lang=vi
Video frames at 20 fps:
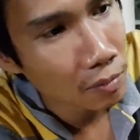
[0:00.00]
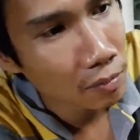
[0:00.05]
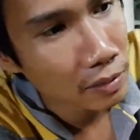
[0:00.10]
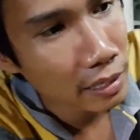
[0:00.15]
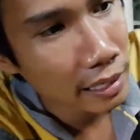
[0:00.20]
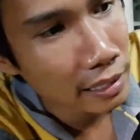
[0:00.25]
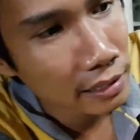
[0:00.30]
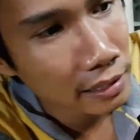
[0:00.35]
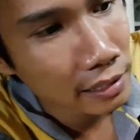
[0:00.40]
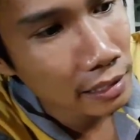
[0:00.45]
ống
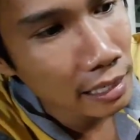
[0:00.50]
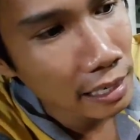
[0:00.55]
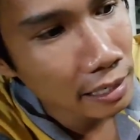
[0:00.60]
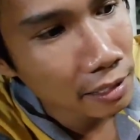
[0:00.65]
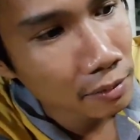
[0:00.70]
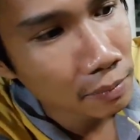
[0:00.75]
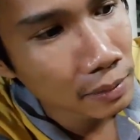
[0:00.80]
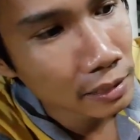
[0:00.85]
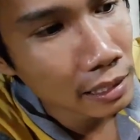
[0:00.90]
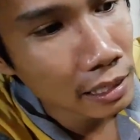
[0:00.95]
dây khi
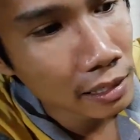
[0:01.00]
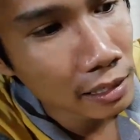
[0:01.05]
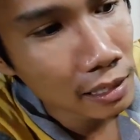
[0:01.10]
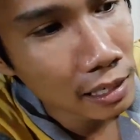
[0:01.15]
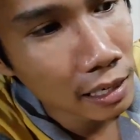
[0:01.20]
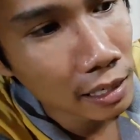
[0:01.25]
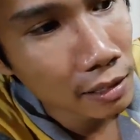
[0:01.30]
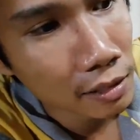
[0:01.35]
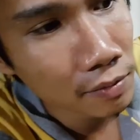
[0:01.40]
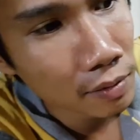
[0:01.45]
đây bây giờ nó
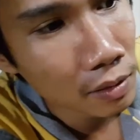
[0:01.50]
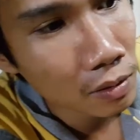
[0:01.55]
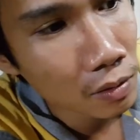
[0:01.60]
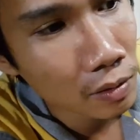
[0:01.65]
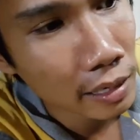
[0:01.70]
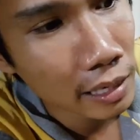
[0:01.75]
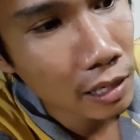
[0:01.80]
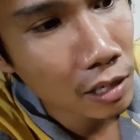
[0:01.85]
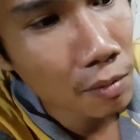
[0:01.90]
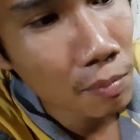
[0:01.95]
lên nó vẫn
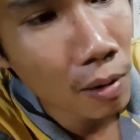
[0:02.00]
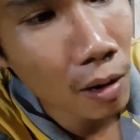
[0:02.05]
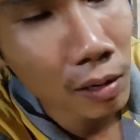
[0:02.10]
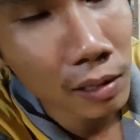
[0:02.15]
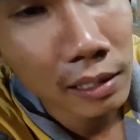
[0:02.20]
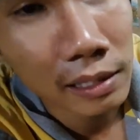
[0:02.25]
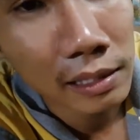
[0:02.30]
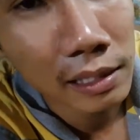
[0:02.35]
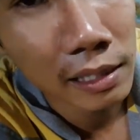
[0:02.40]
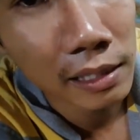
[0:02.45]
còn đang có bọt
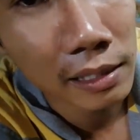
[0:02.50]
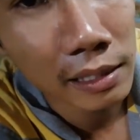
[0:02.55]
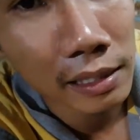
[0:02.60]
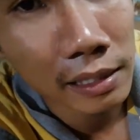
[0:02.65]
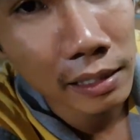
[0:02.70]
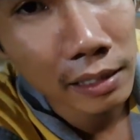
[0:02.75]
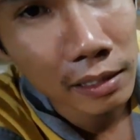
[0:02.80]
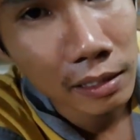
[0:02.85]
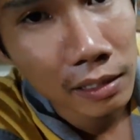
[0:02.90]
li ti này